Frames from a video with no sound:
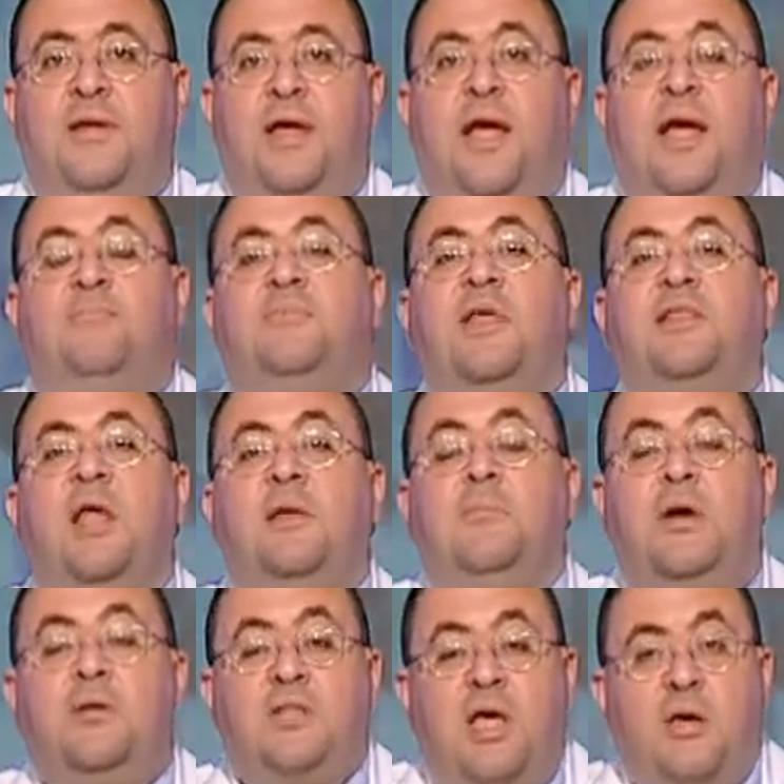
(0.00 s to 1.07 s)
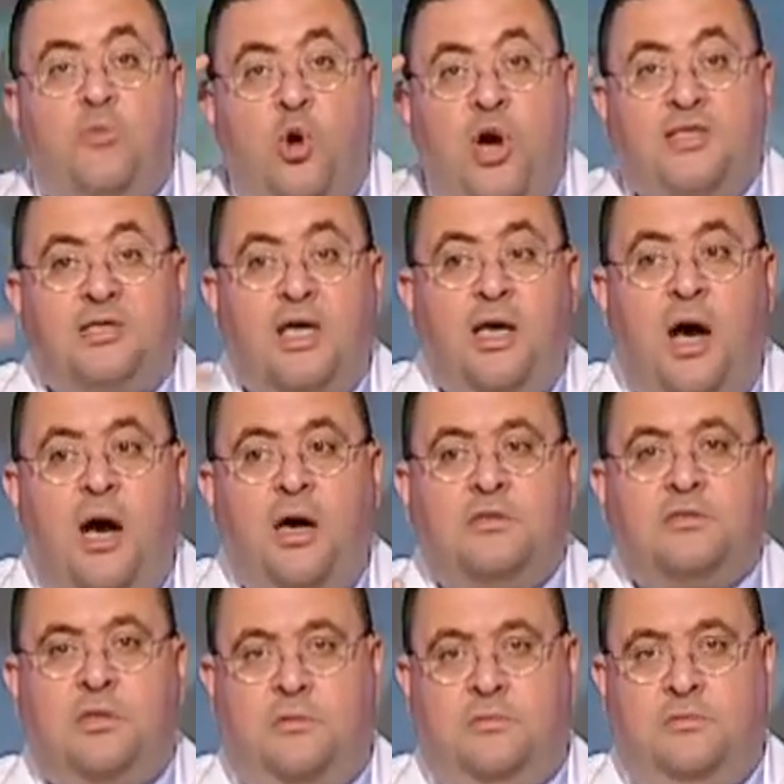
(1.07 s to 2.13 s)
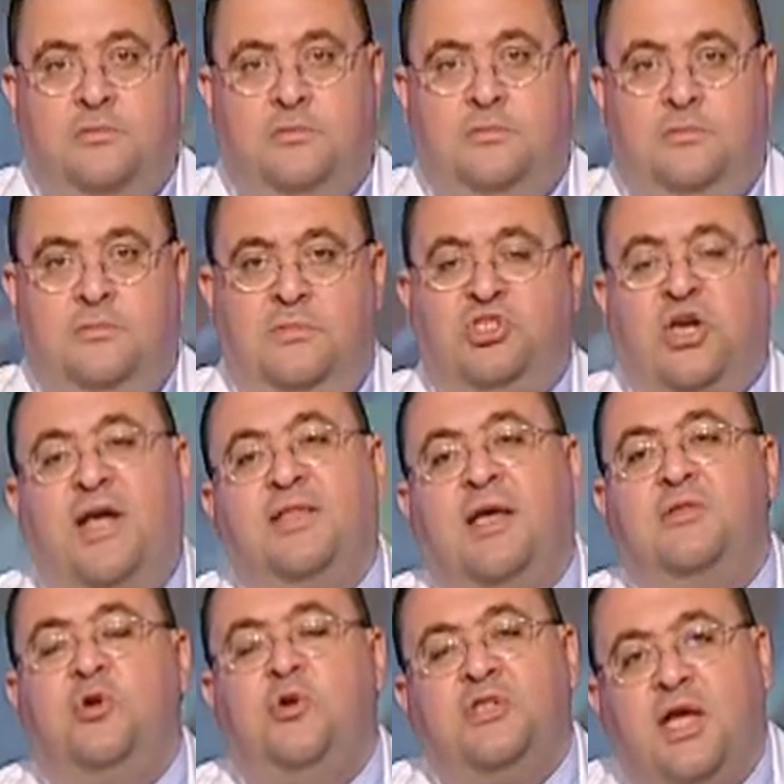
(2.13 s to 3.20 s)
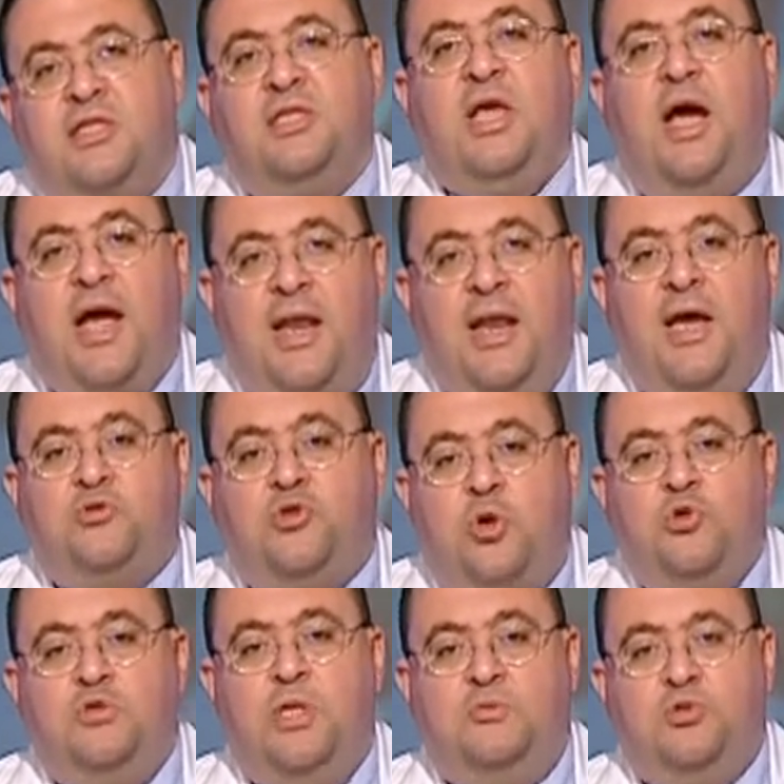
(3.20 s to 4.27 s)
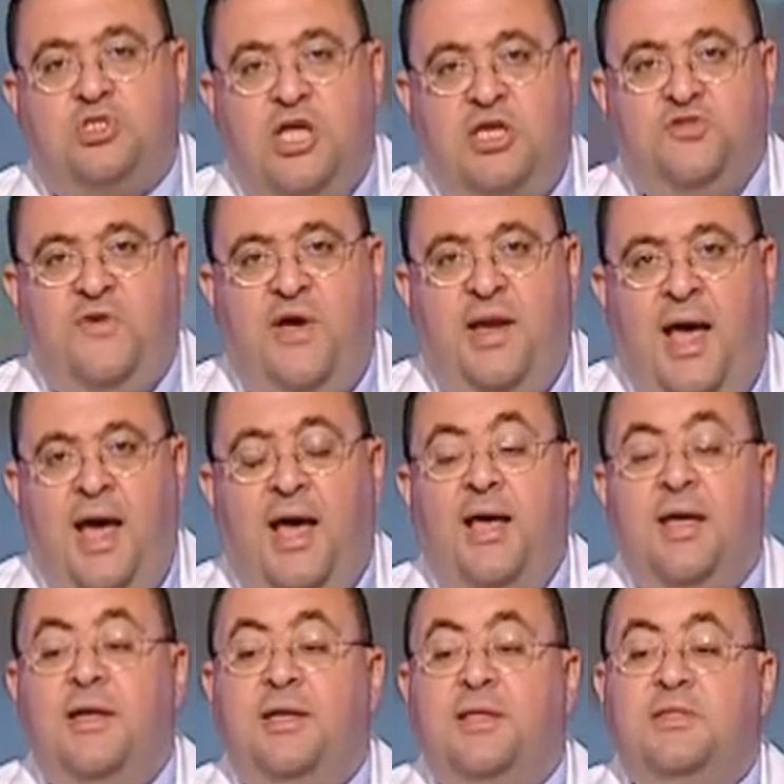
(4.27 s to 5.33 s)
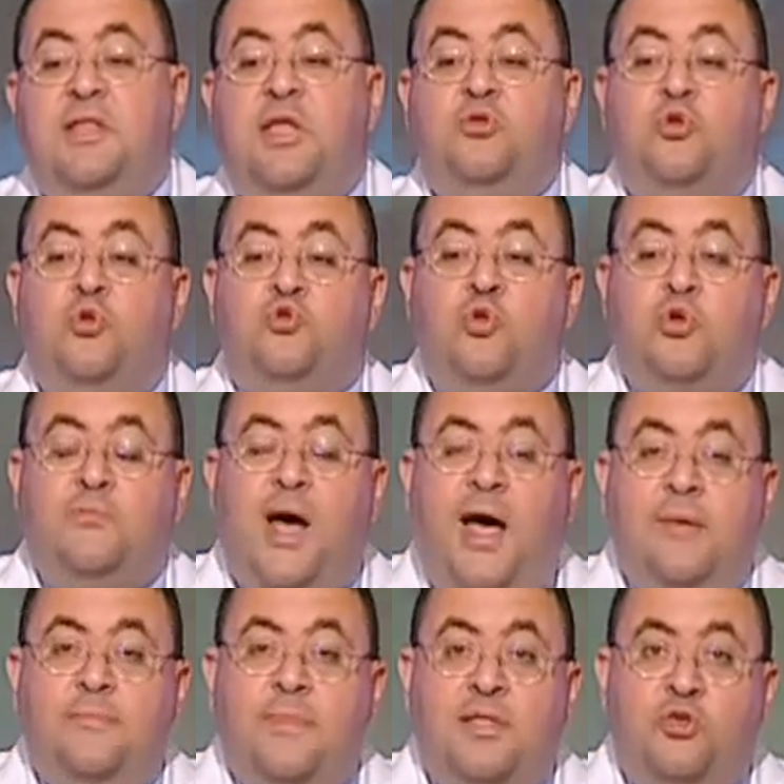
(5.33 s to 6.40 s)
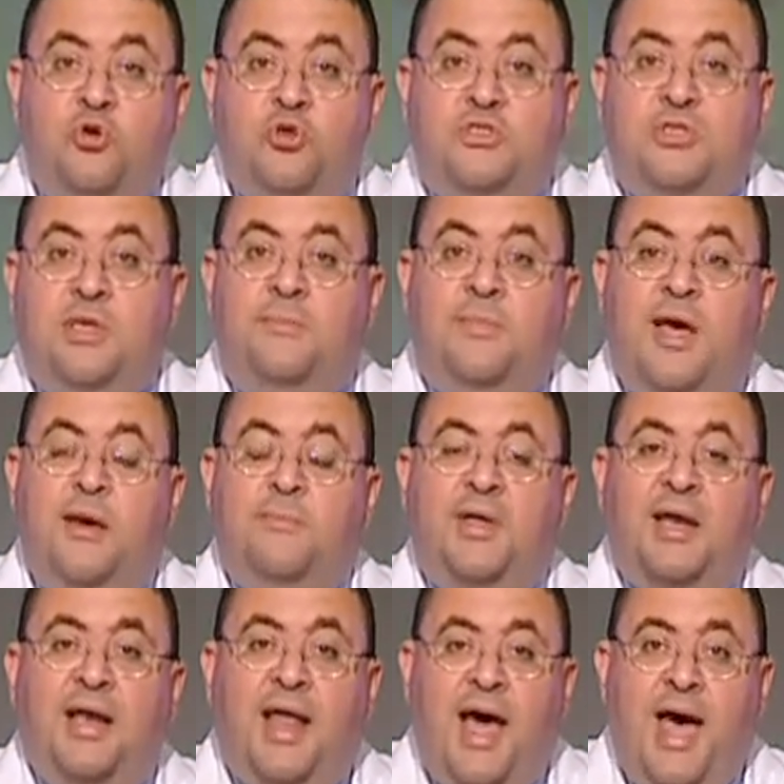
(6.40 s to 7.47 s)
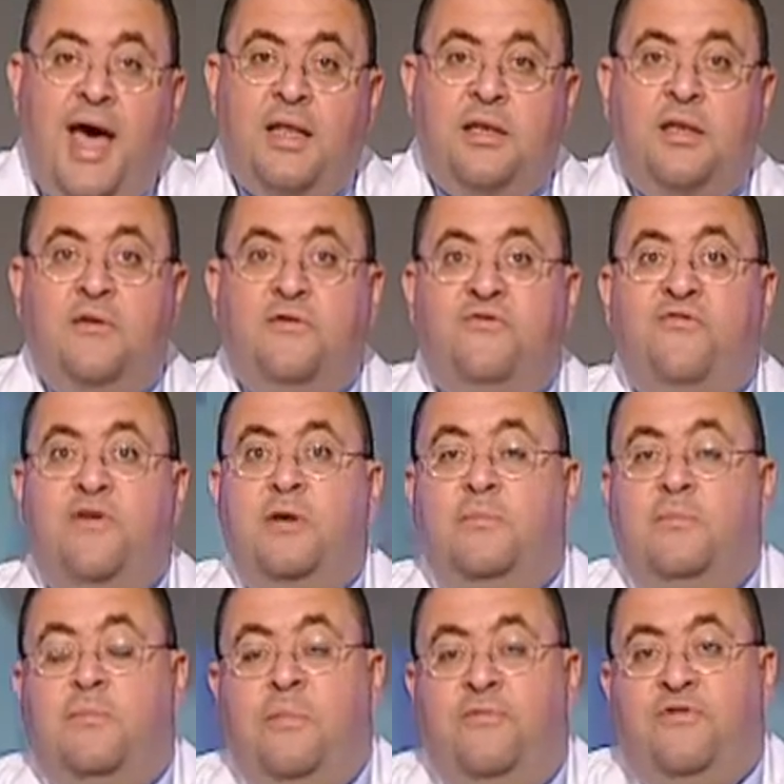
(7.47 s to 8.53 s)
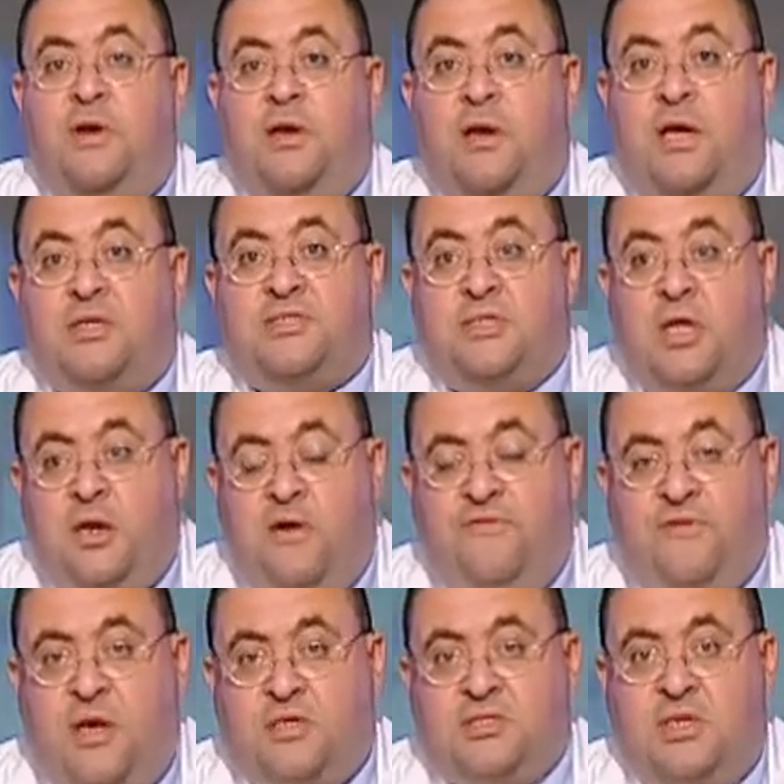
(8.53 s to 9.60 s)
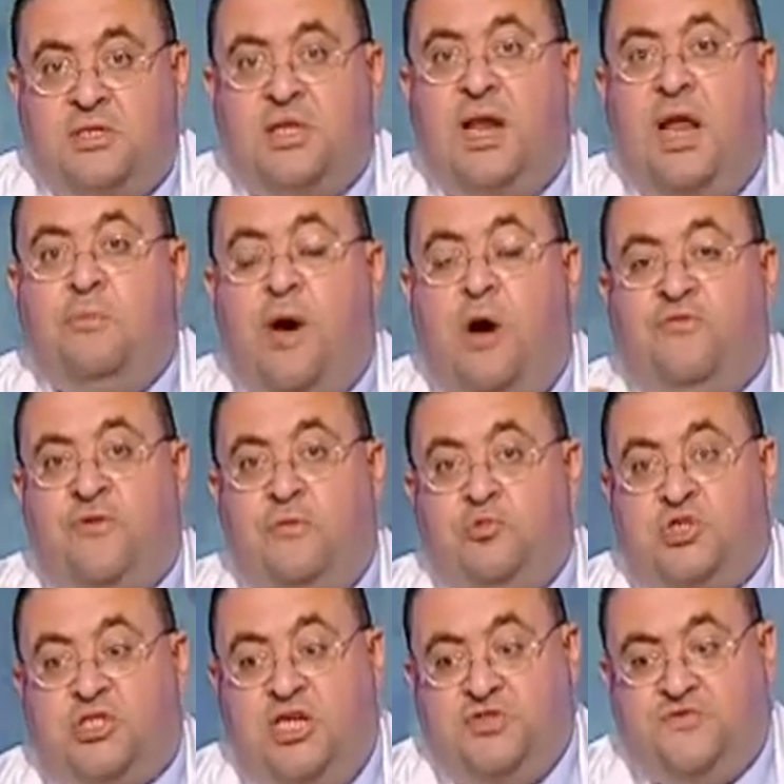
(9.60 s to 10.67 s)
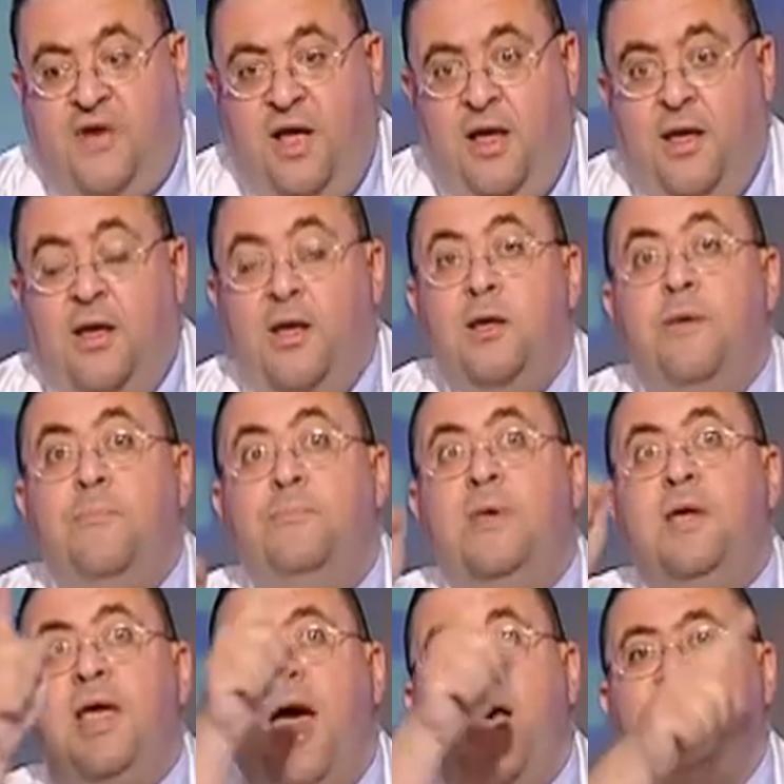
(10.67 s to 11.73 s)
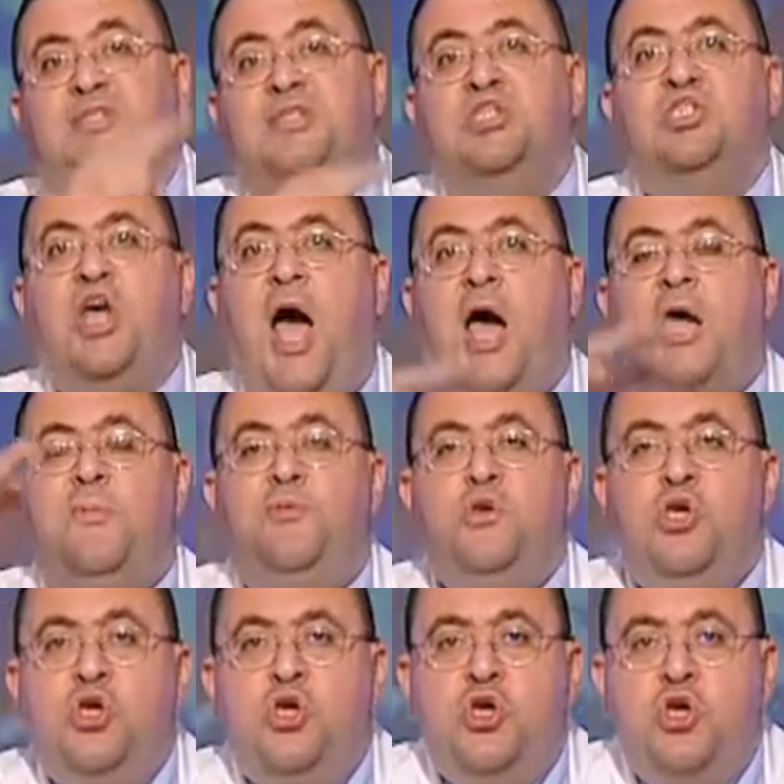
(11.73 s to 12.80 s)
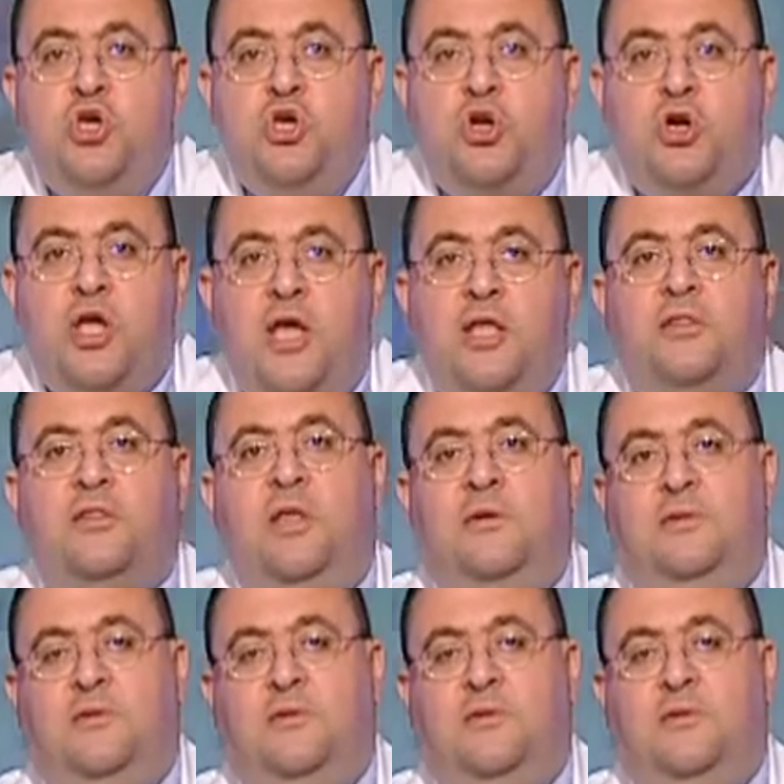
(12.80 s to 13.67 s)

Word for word: ابتدى المرضى يبقوا اذكياء اكتر مش حد... انت انت هتضحك عليا وتاخدني المستشفى لا ده الدكتور محمد يسري بيعمل الحقن في الم... في القسطره في قسطره القلب او في المستشفى بجهاز اشعه كبير جدا